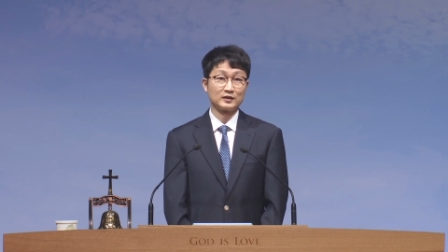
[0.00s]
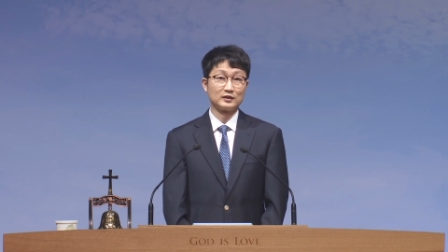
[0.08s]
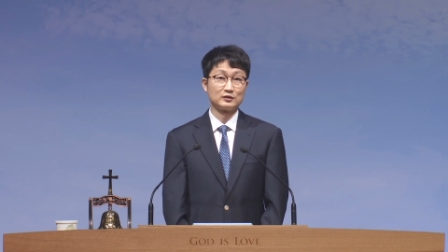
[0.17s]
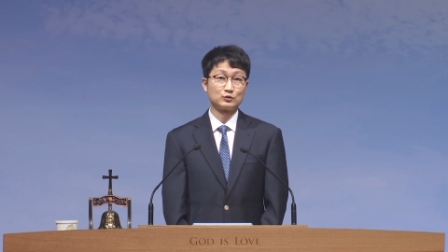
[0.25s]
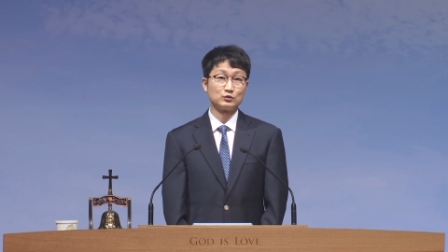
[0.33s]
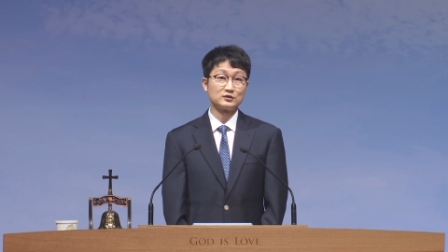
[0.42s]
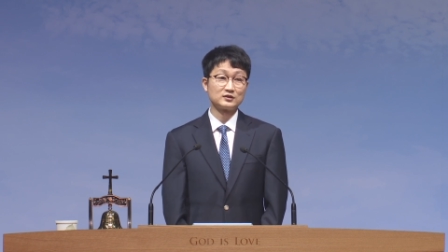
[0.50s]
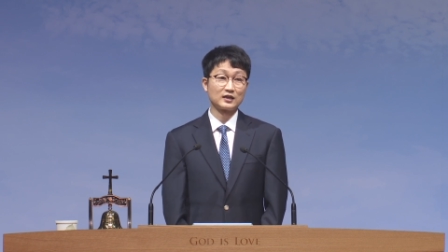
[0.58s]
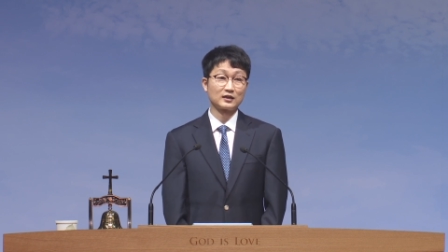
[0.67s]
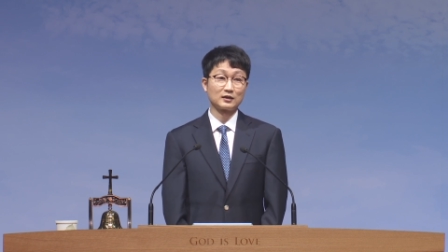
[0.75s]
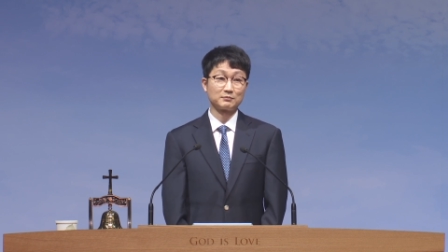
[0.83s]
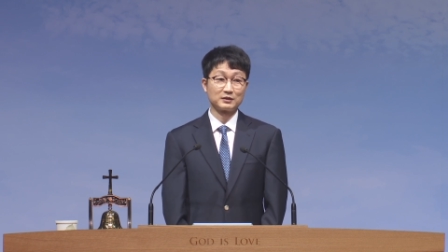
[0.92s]
이
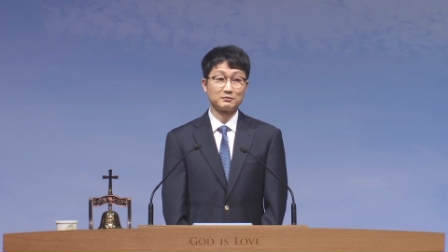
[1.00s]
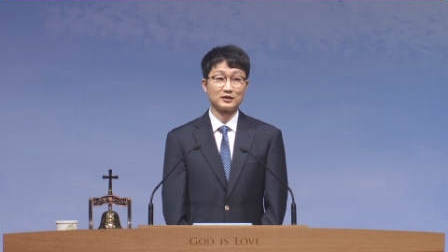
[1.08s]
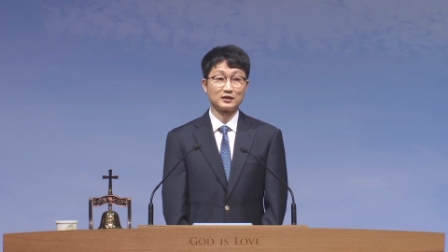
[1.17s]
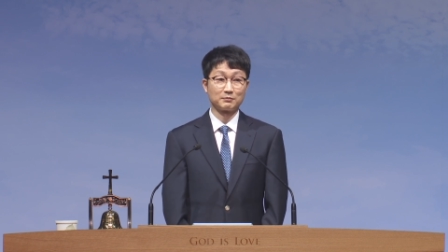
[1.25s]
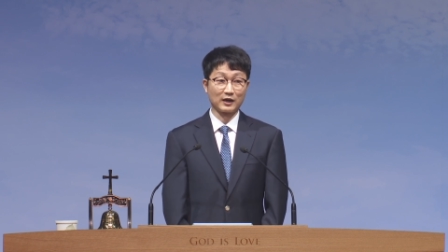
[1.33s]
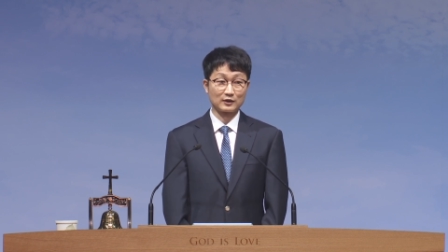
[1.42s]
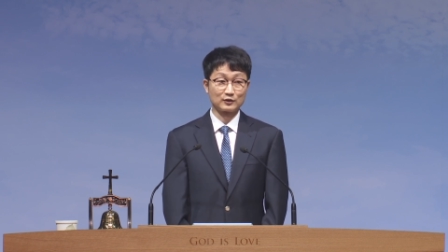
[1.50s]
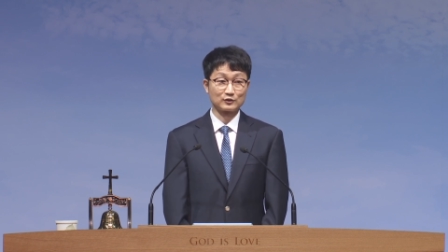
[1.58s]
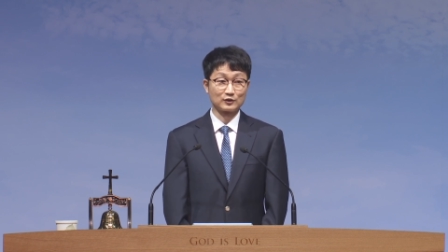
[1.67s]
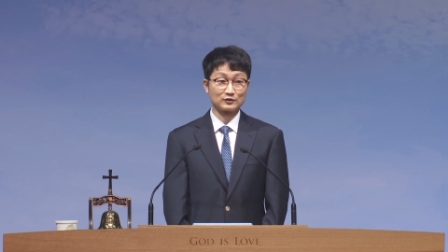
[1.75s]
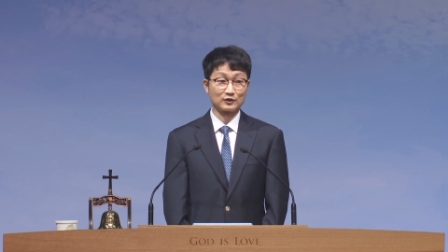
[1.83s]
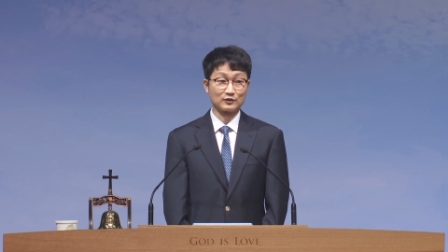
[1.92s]
출생의 비밀이
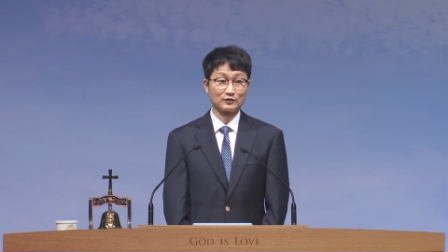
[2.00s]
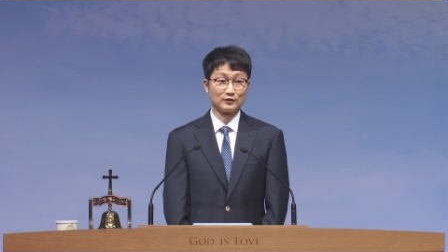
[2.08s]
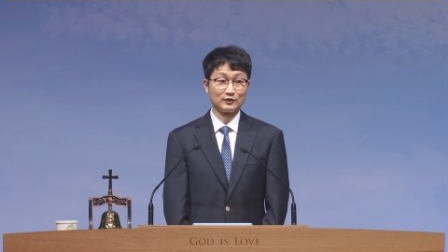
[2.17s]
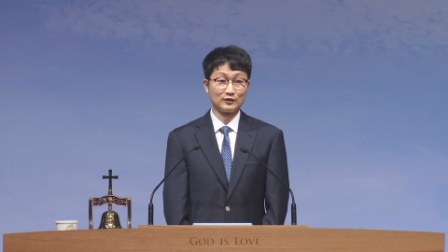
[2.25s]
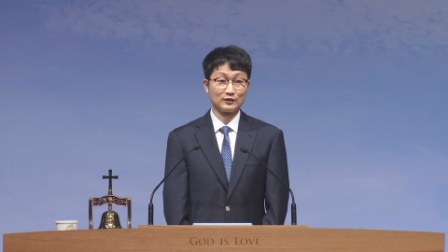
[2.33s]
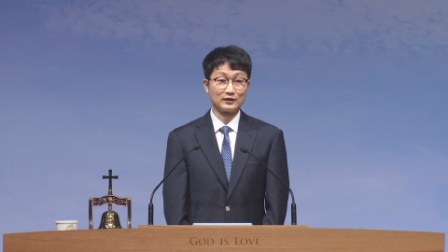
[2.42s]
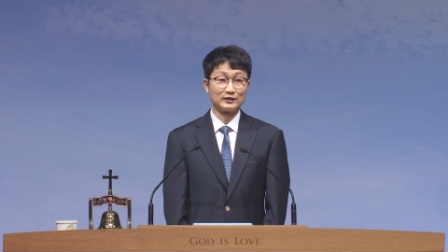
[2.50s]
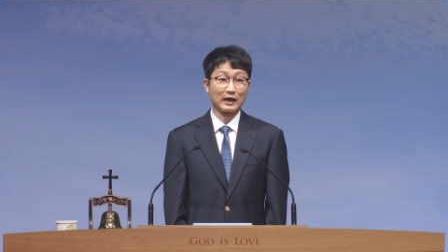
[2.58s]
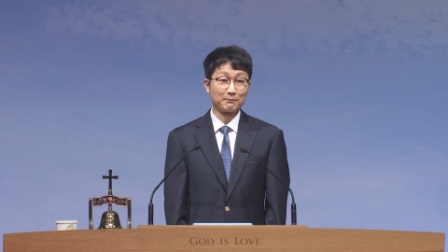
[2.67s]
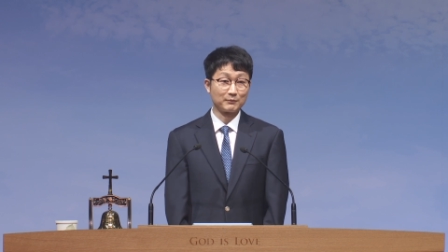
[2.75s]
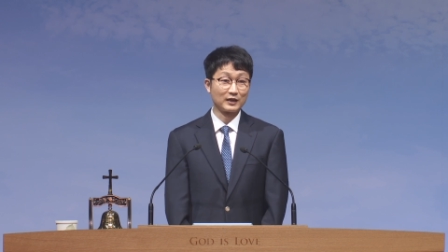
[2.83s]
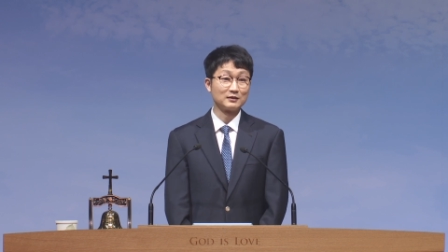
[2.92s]
밝혀져서 이
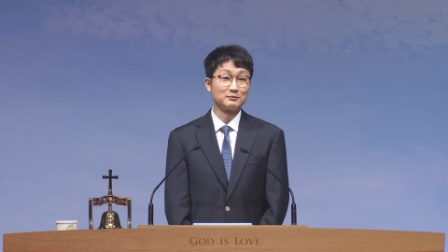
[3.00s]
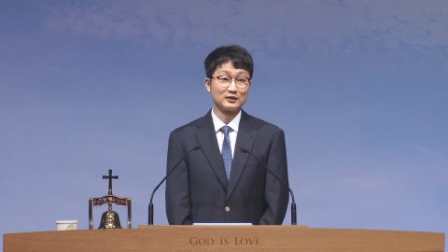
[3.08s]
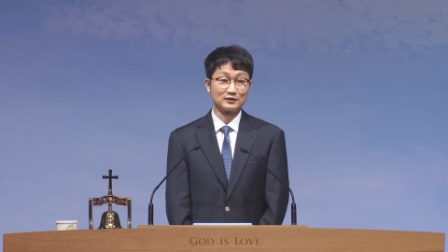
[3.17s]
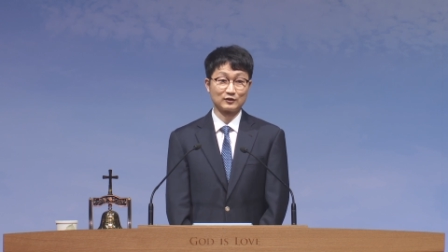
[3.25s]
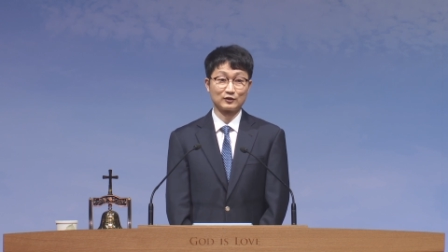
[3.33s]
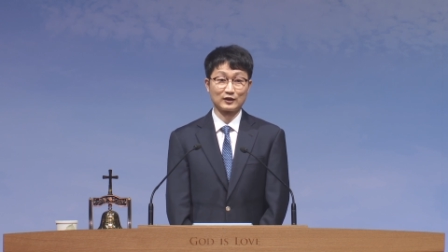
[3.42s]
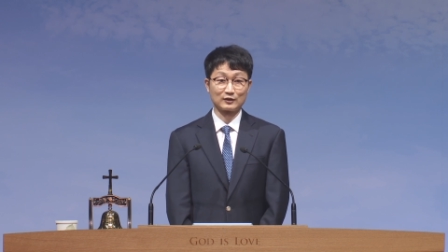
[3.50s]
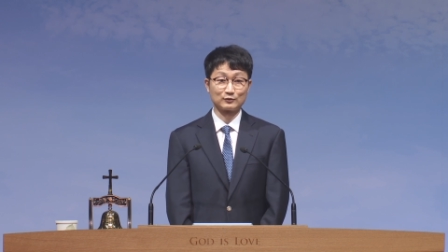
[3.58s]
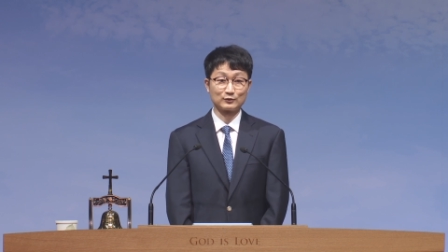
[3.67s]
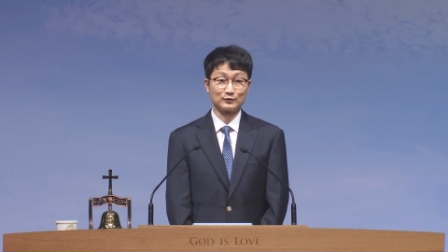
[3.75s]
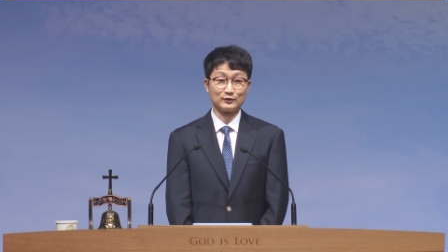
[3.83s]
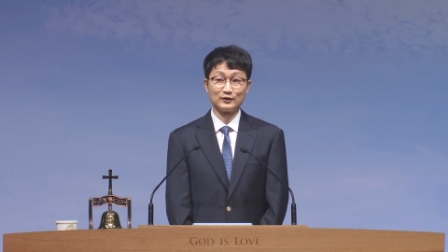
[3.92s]
남매임이
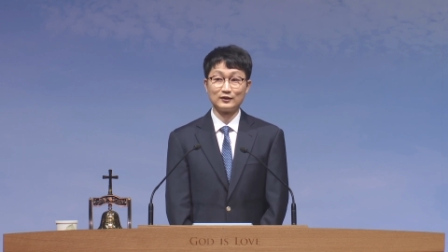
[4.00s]
드러나고